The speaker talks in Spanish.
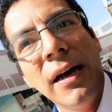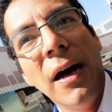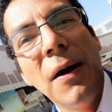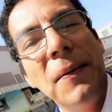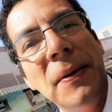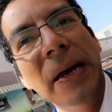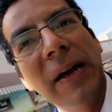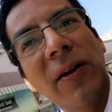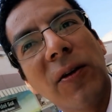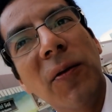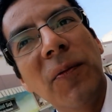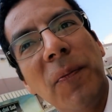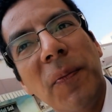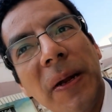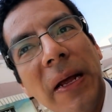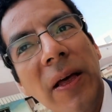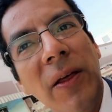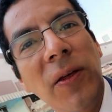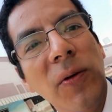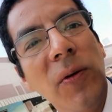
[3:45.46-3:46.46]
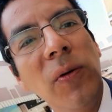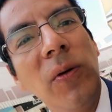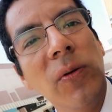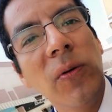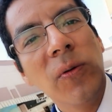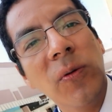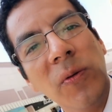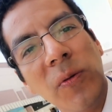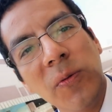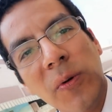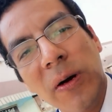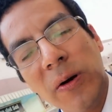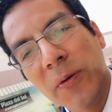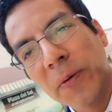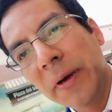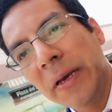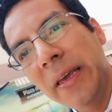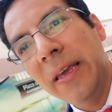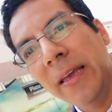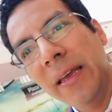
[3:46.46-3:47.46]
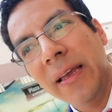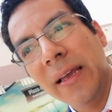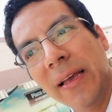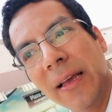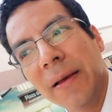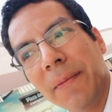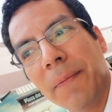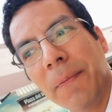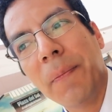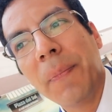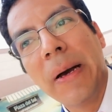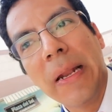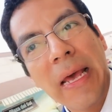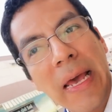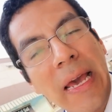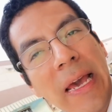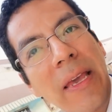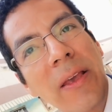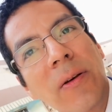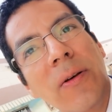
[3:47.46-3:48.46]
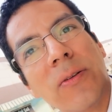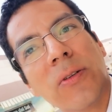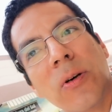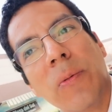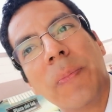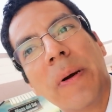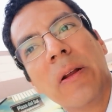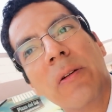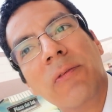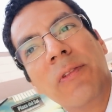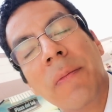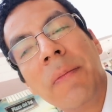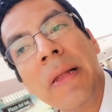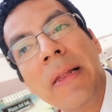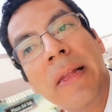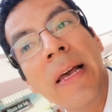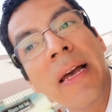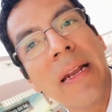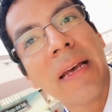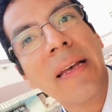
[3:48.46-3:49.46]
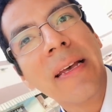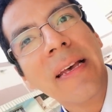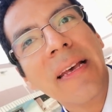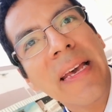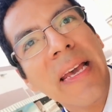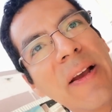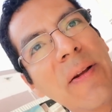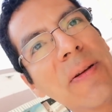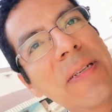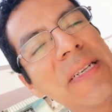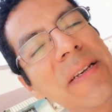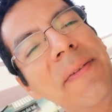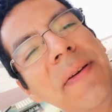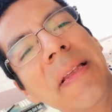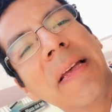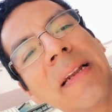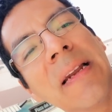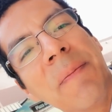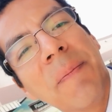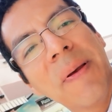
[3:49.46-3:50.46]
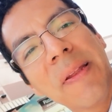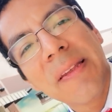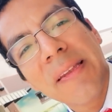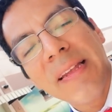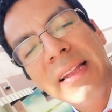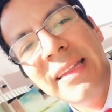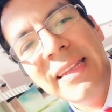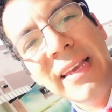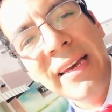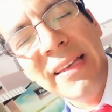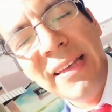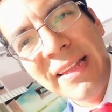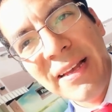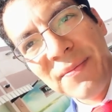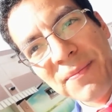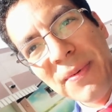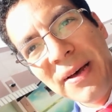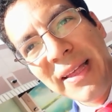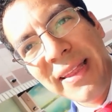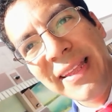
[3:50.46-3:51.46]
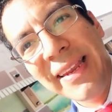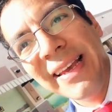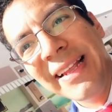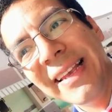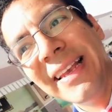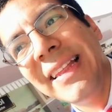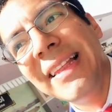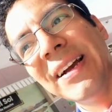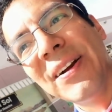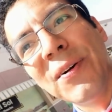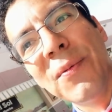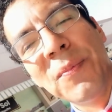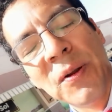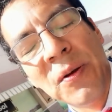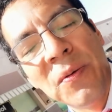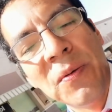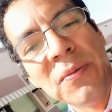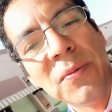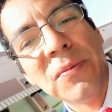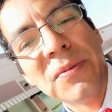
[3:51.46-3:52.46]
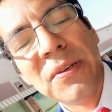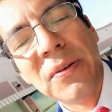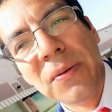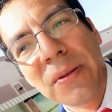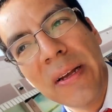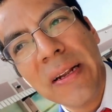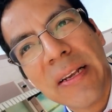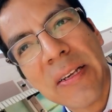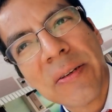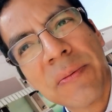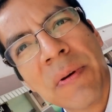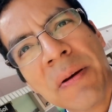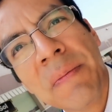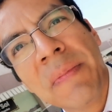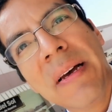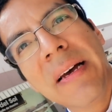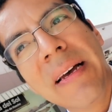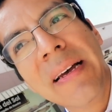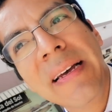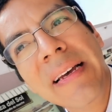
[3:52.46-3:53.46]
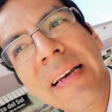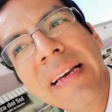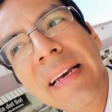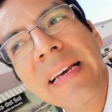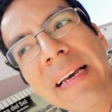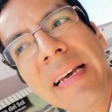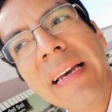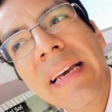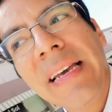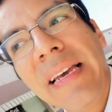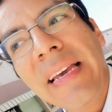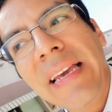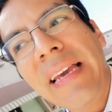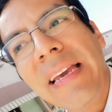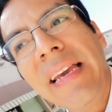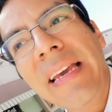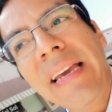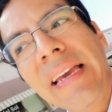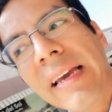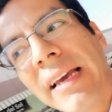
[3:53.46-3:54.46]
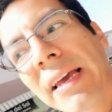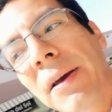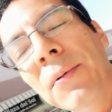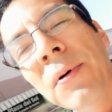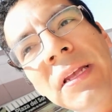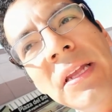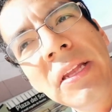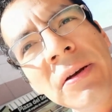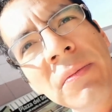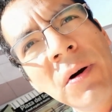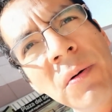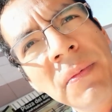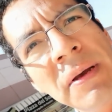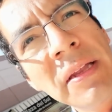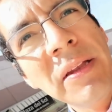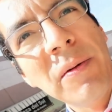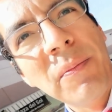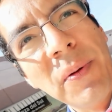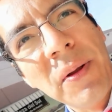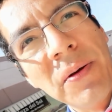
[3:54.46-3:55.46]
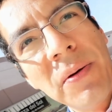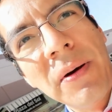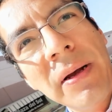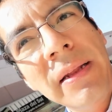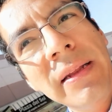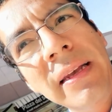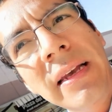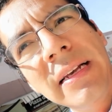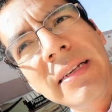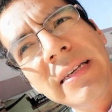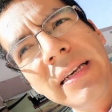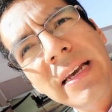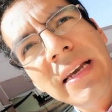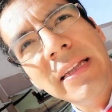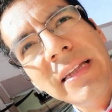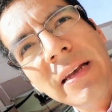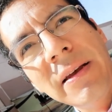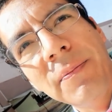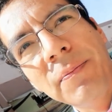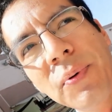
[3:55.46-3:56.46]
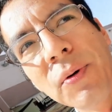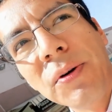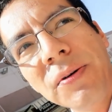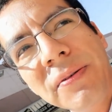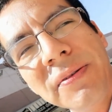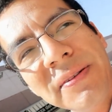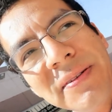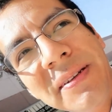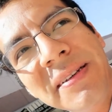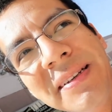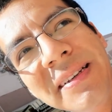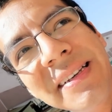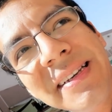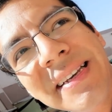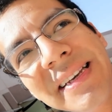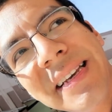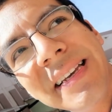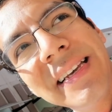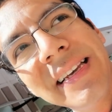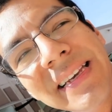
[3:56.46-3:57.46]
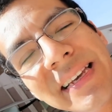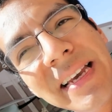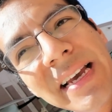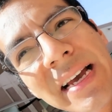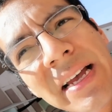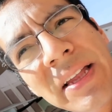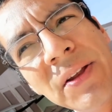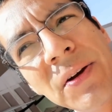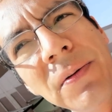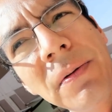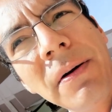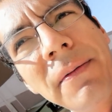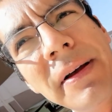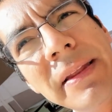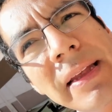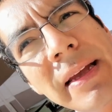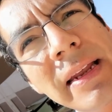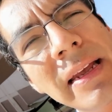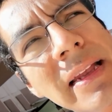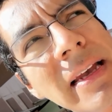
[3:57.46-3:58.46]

habrá comprado un Huawei para ellos o para un familiar. Inclusive de repente en el Día de la Madre alguien le ha comprado un celular a su mamá y qué bonito momento, pero al día siguiente, ¡pum!, ya no va a valer